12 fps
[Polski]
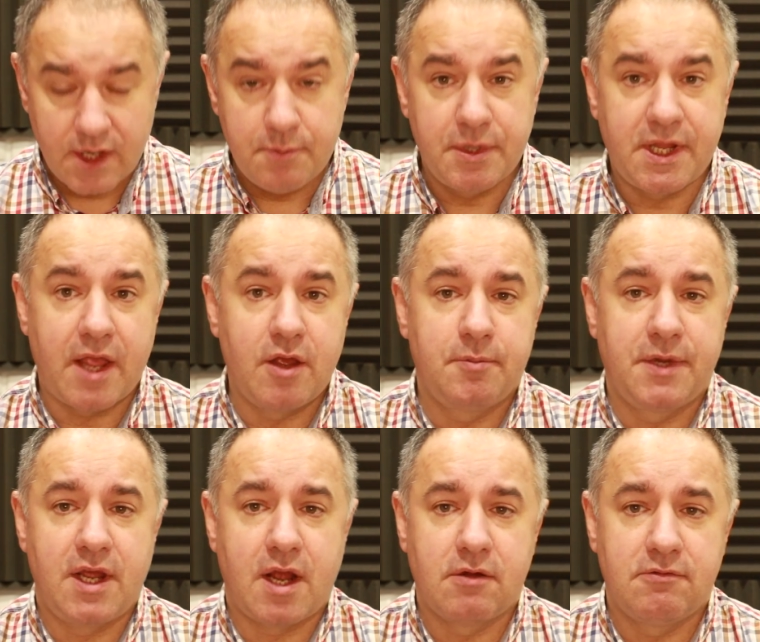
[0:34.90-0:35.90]
i pytają
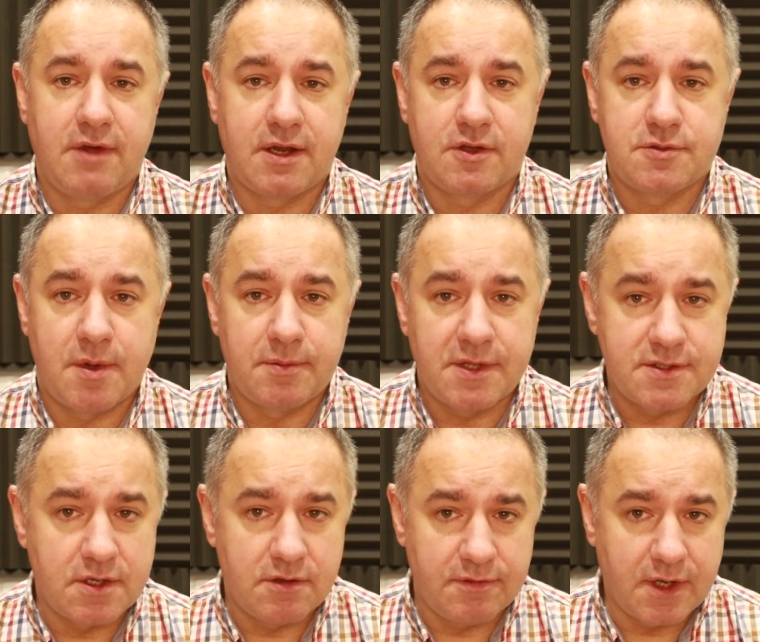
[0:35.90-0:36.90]
mnie, jaką wartość mają te
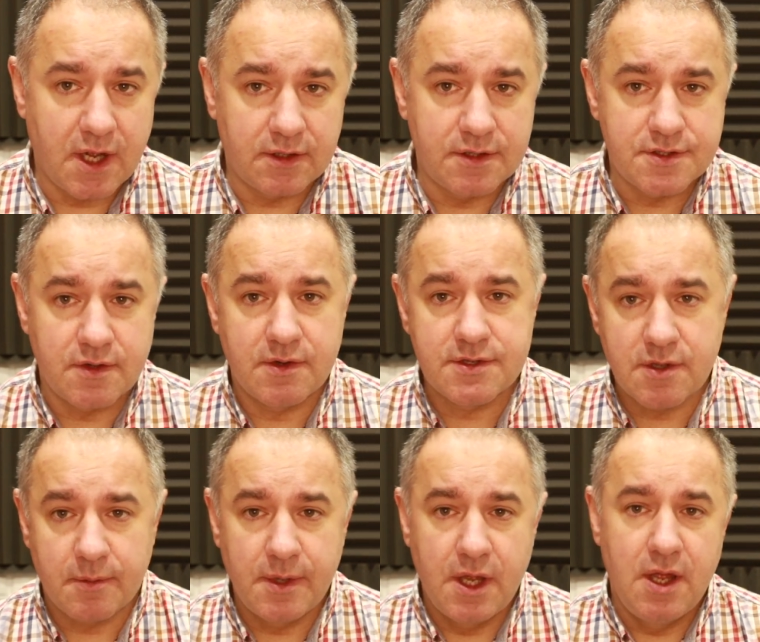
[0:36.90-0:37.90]
certyfikaty, czy one
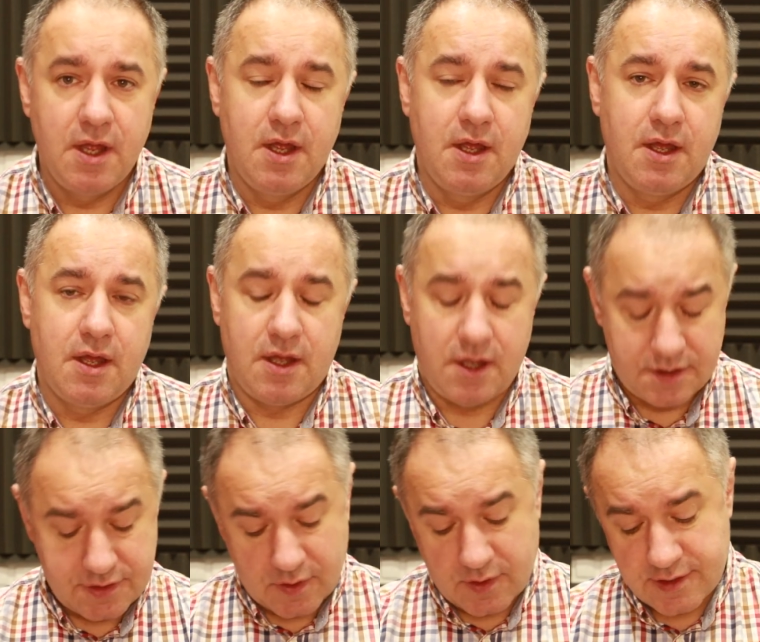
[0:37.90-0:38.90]
są,
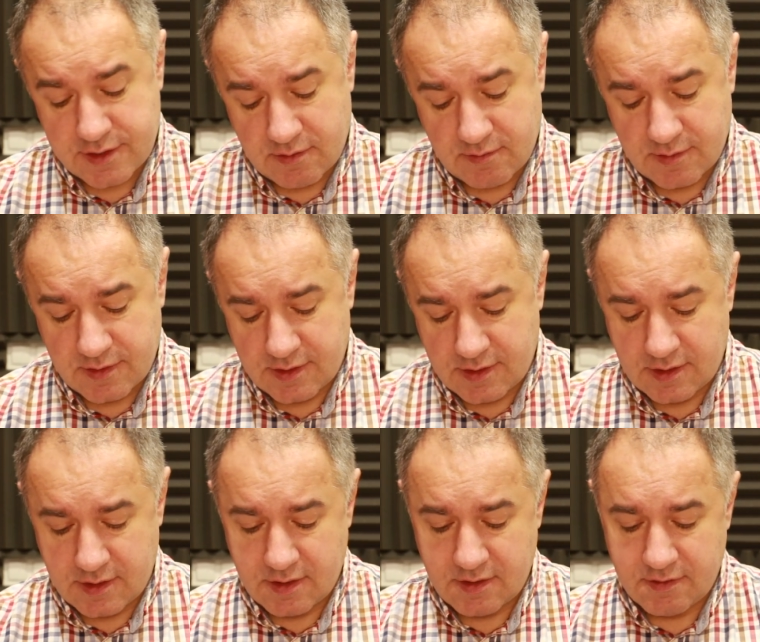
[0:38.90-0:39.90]
e, czy one są e,
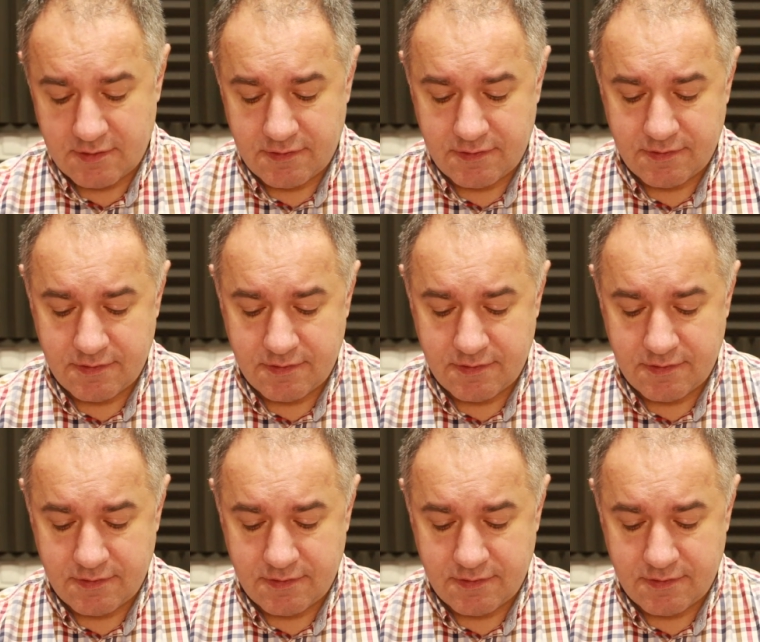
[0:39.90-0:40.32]
e,